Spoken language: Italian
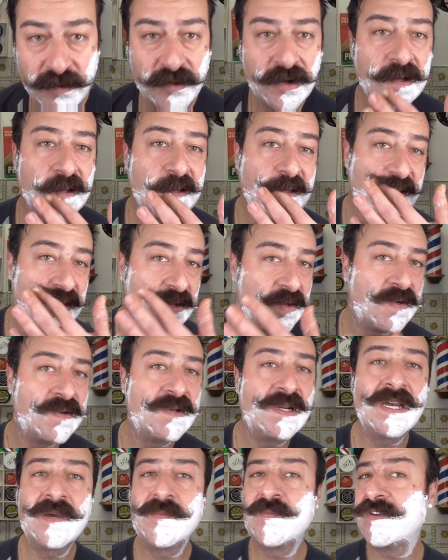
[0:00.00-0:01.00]
che pure questo
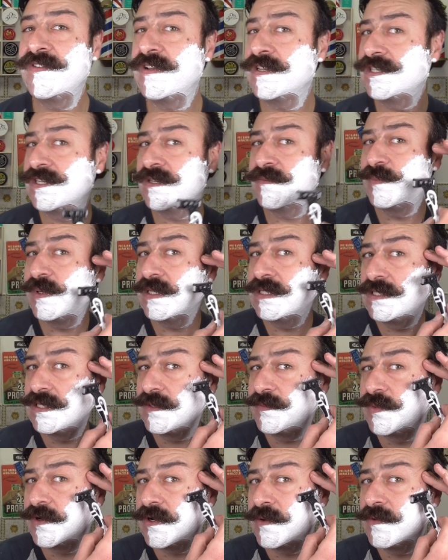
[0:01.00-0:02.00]
non è che mi faccia
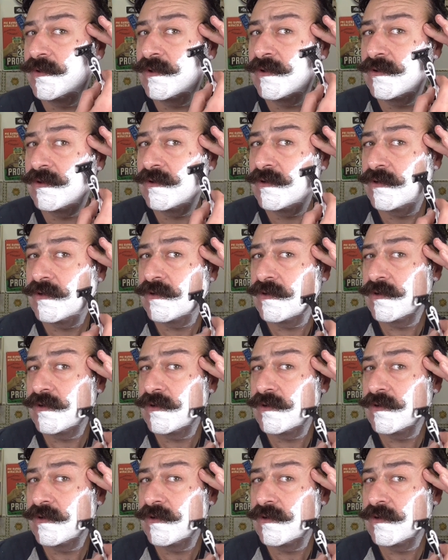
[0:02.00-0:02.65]
impazzire proprio, no?